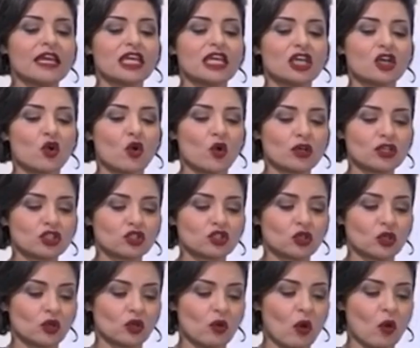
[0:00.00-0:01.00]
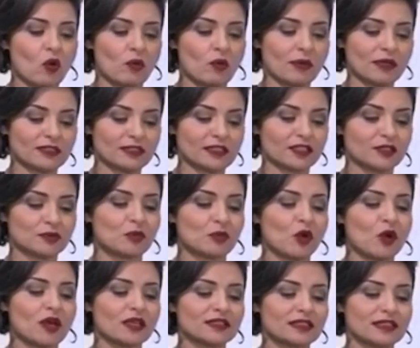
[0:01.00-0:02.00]
e condicionou algumas
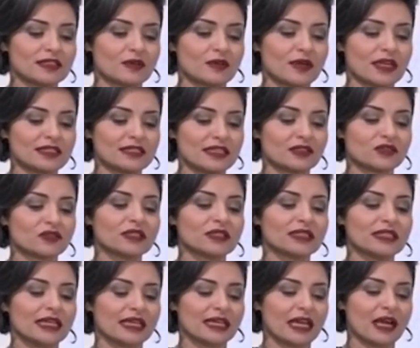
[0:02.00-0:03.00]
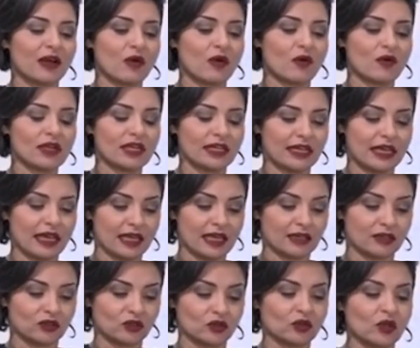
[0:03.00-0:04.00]
respostas ao acesso integral ao
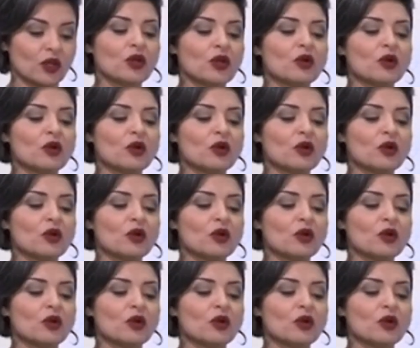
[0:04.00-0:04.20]
inquérito.